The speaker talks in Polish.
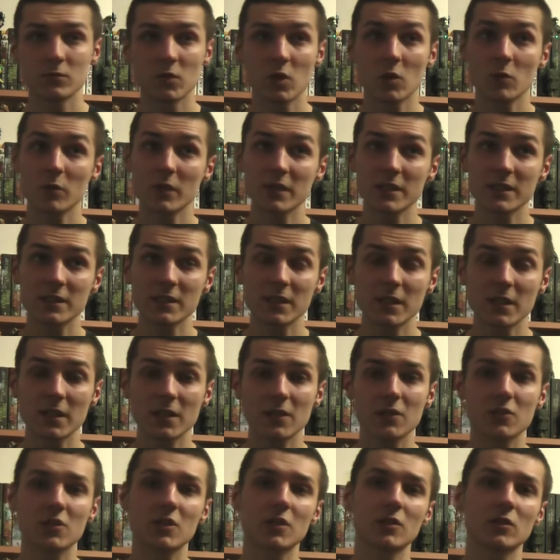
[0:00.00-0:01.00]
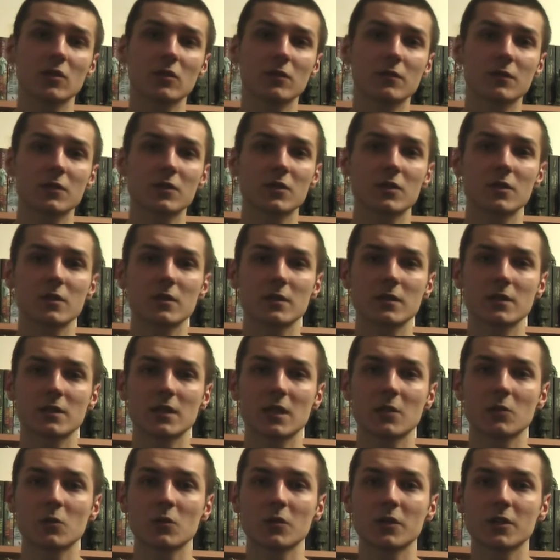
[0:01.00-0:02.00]
Obecnie Grzędowicz
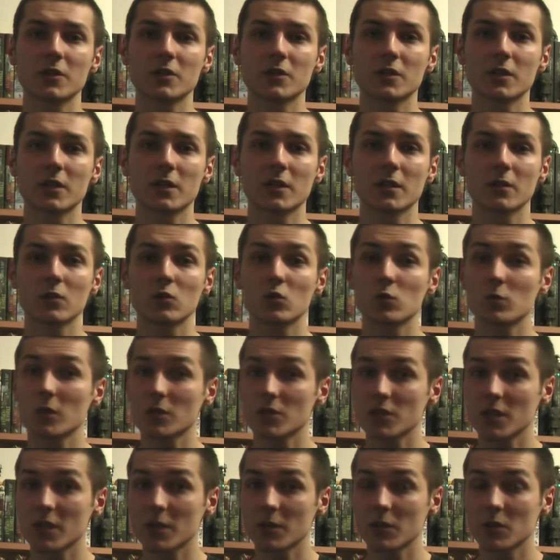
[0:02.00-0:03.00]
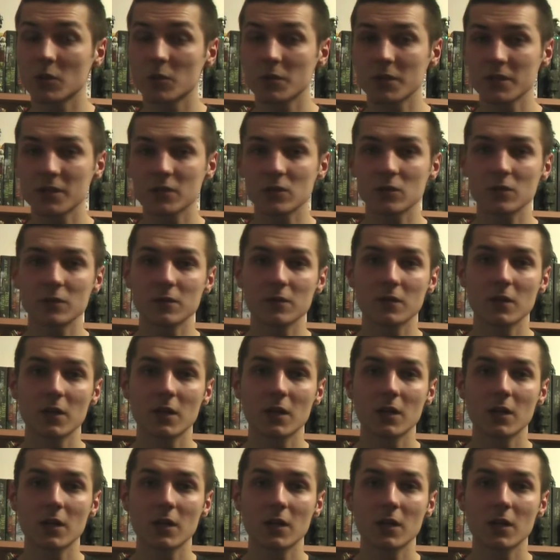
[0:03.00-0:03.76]
zajmuje się tłumaczeniem komiksów